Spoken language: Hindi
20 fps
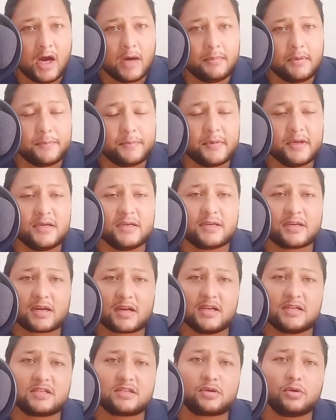हम अपने
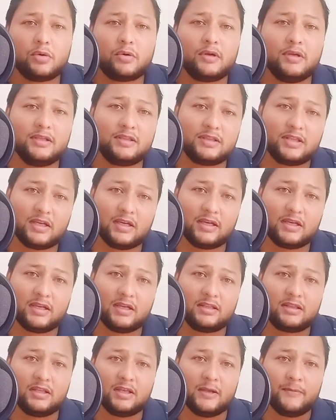इंटरेस्ट को किस
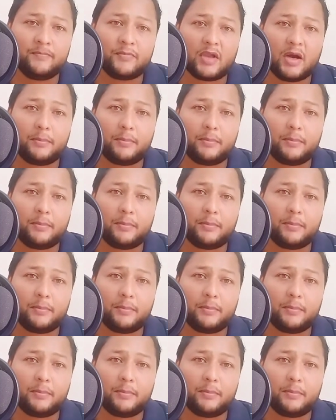तरीके से